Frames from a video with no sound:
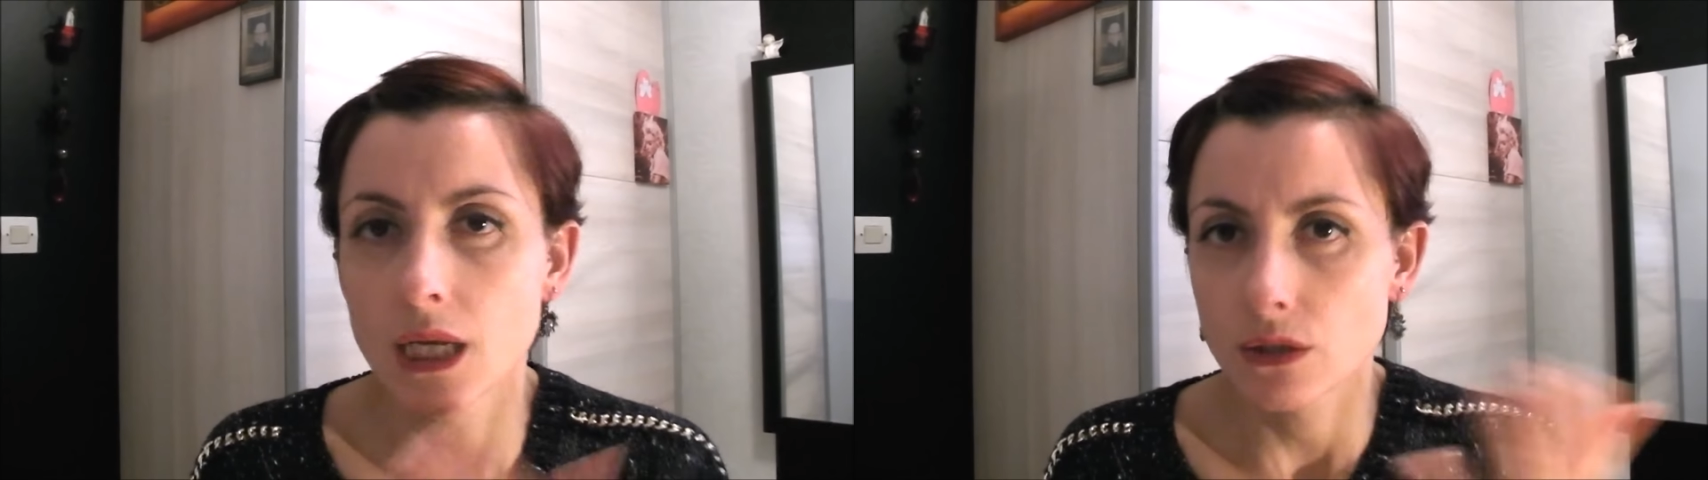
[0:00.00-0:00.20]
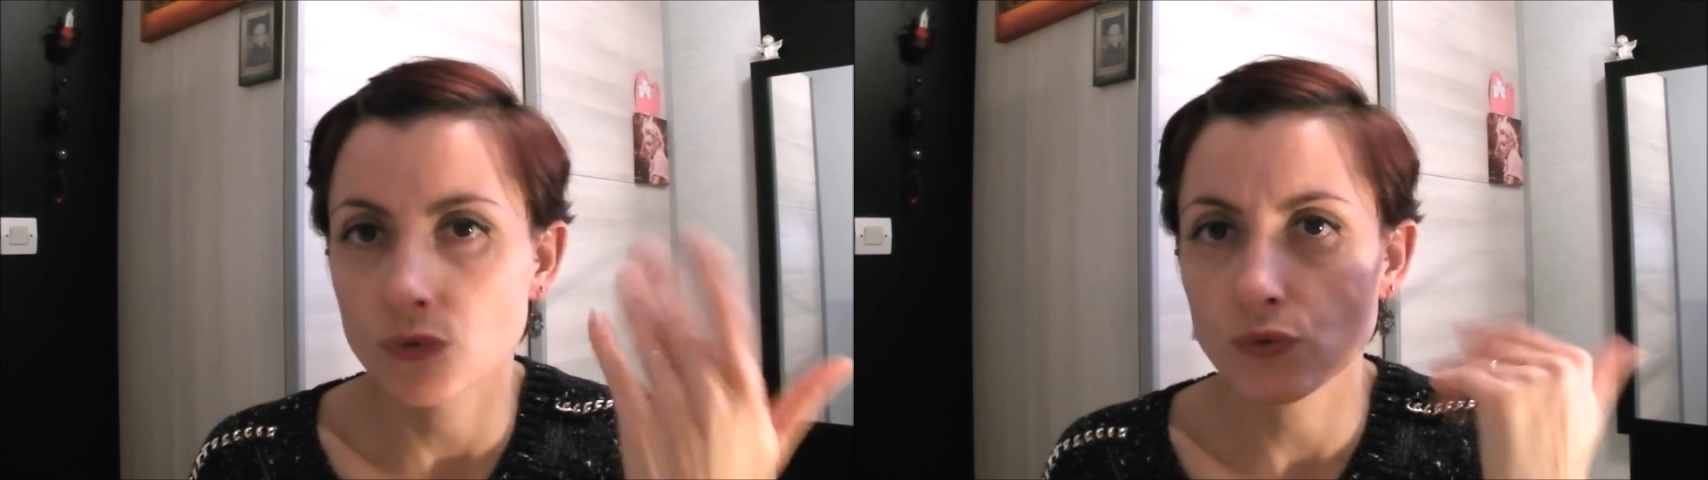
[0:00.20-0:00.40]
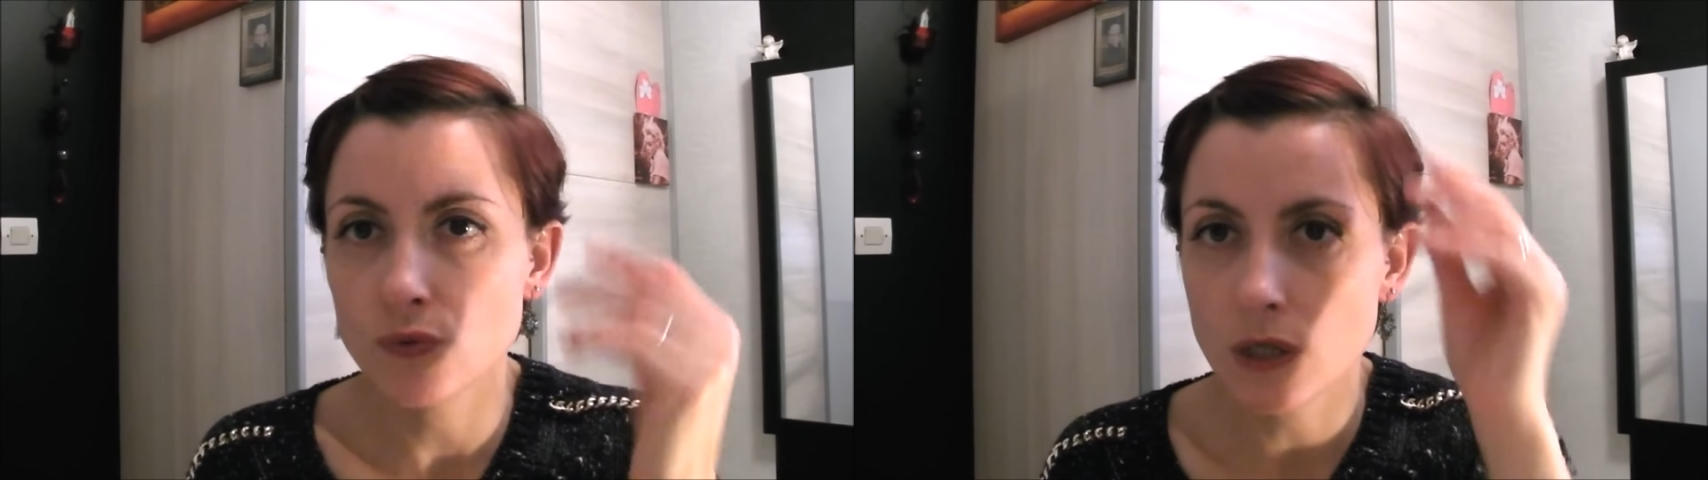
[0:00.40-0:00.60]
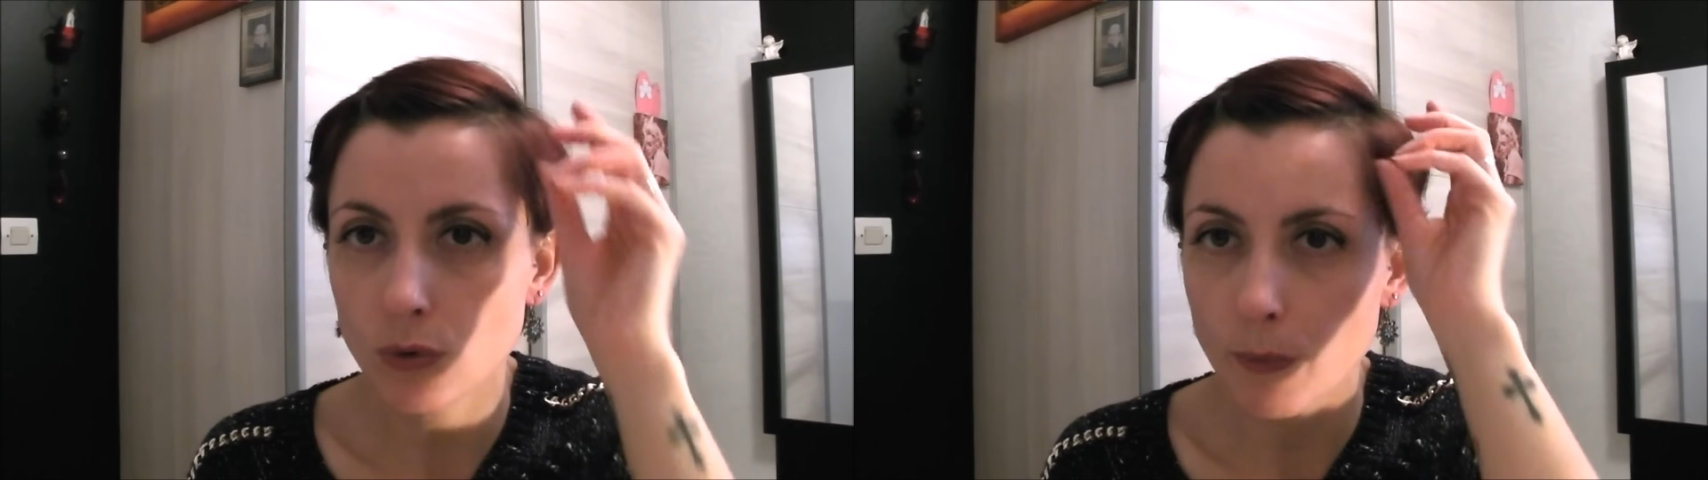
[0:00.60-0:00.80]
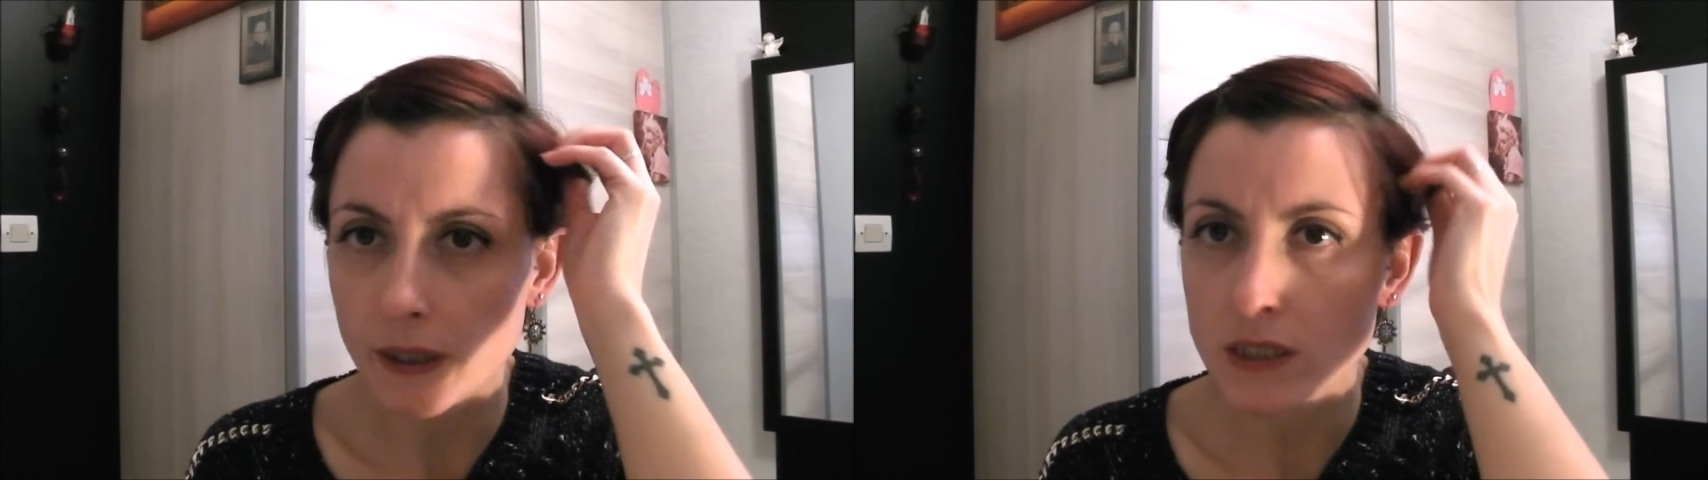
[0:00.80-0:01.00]
Donc nous allons
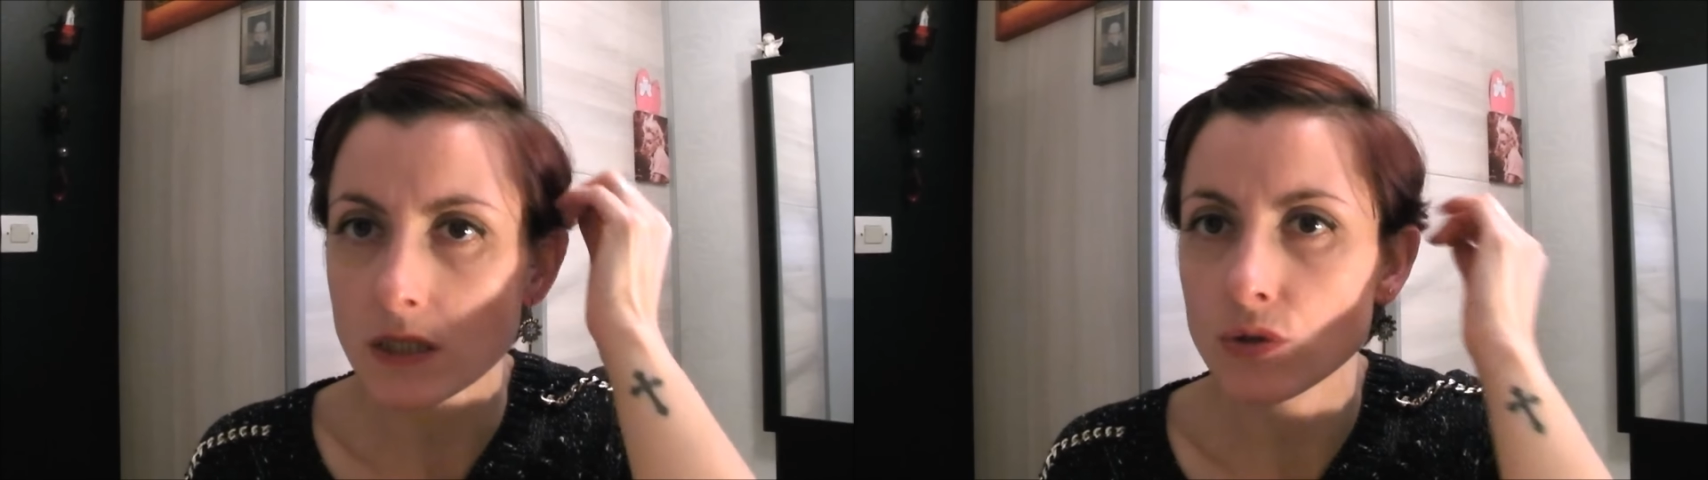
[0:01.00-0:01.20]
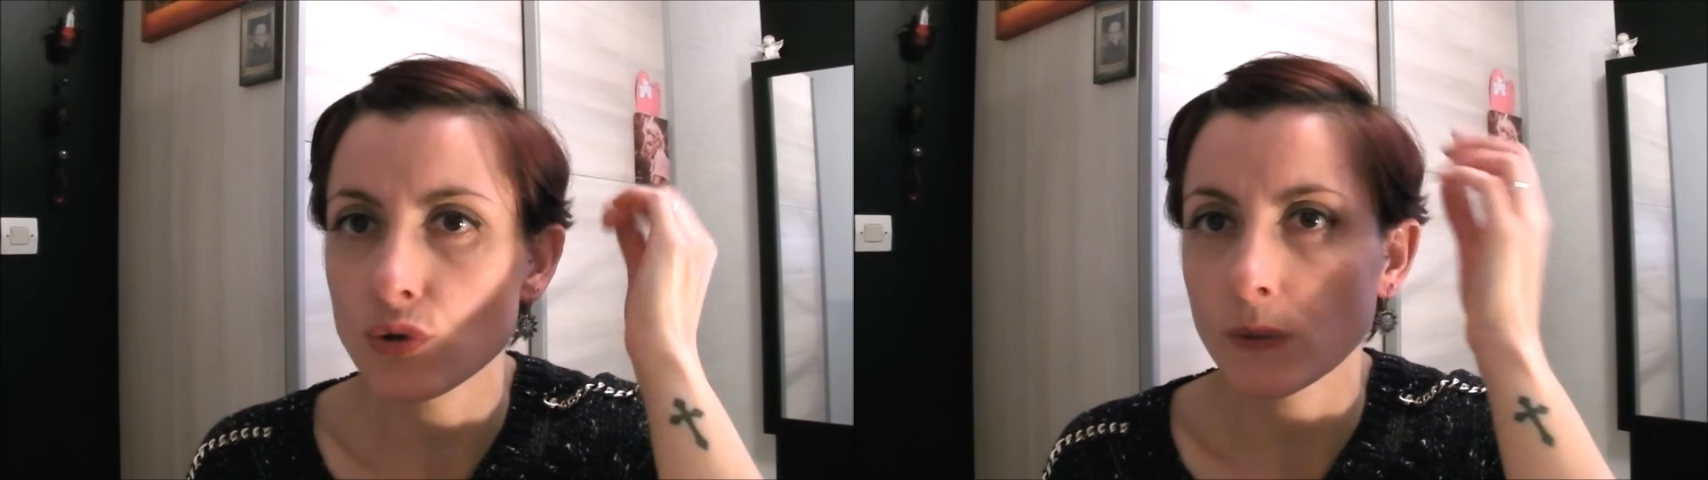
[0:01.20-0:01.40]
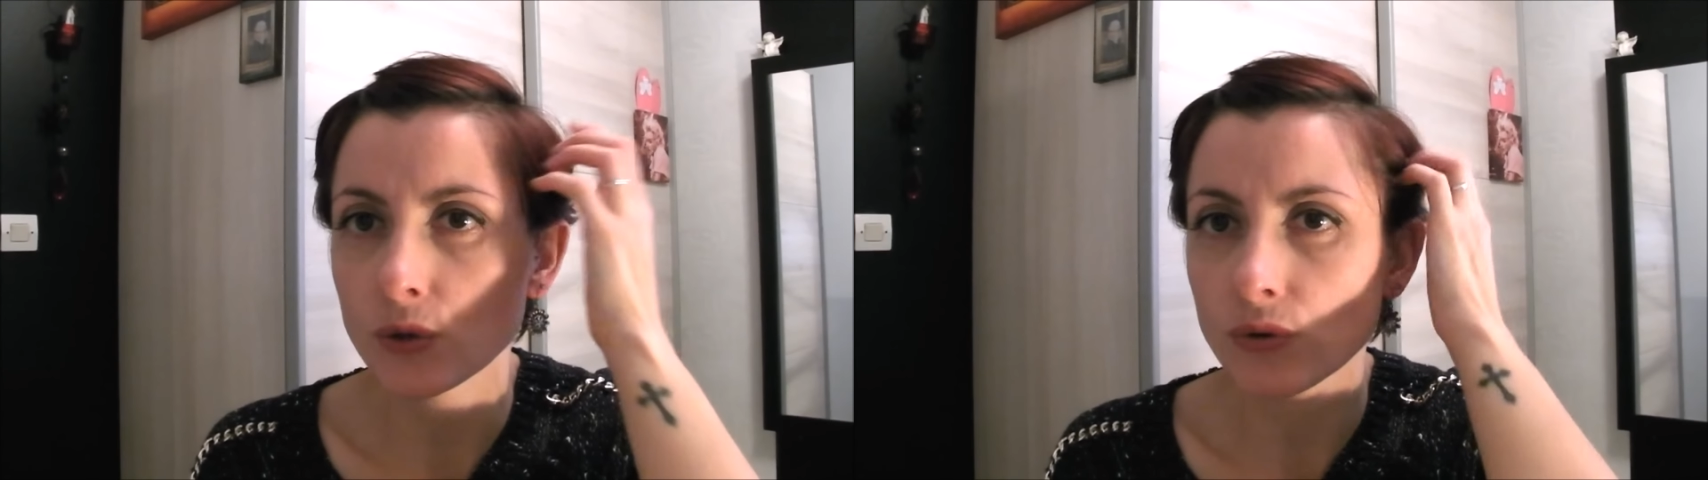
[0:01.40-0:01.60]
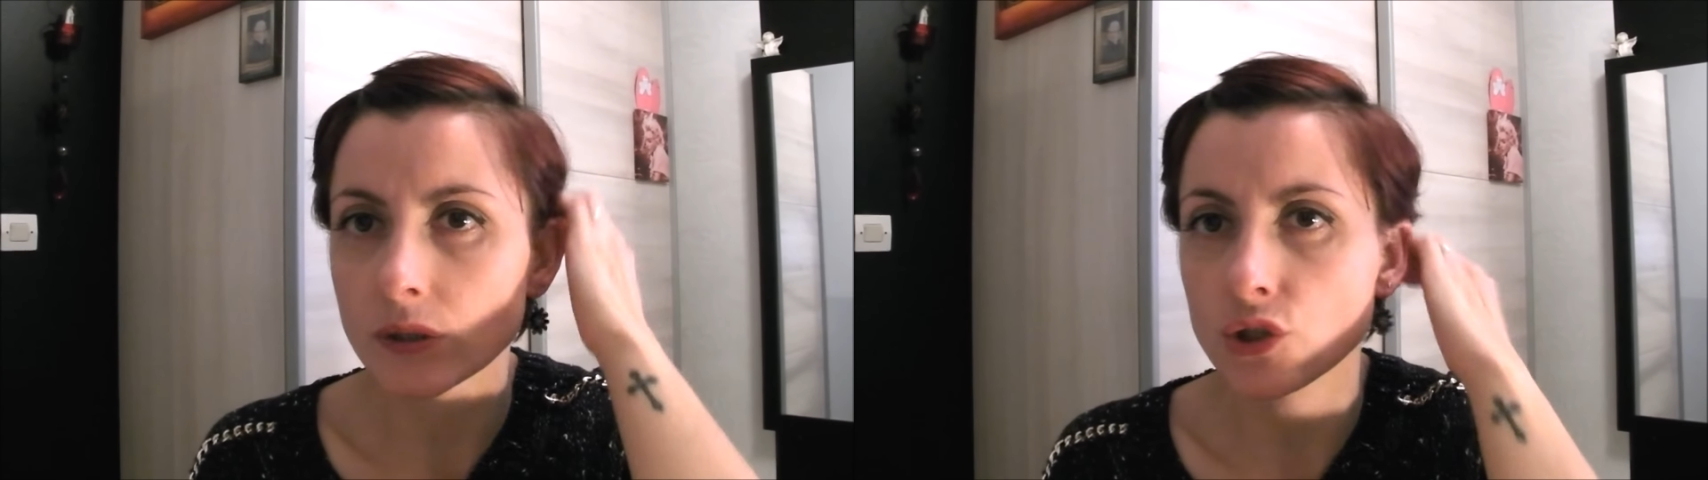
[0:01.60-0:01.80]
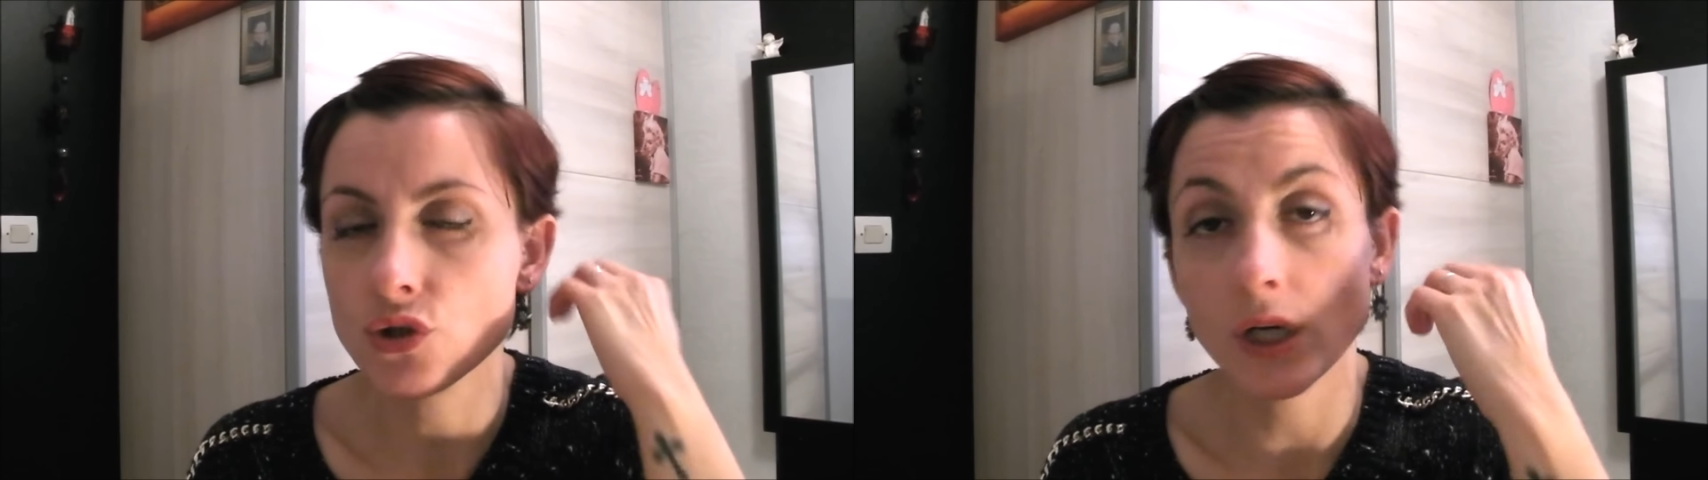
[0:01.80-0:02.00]
partir sur ma couleur
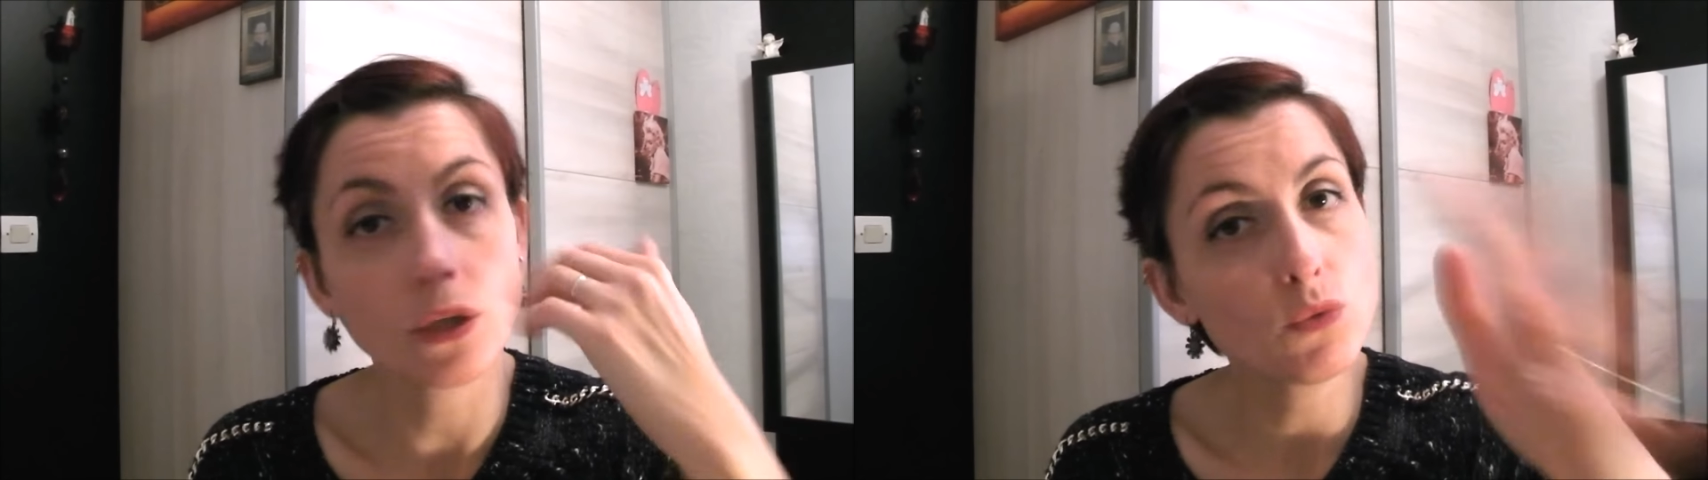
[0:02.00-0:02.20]
naturelle,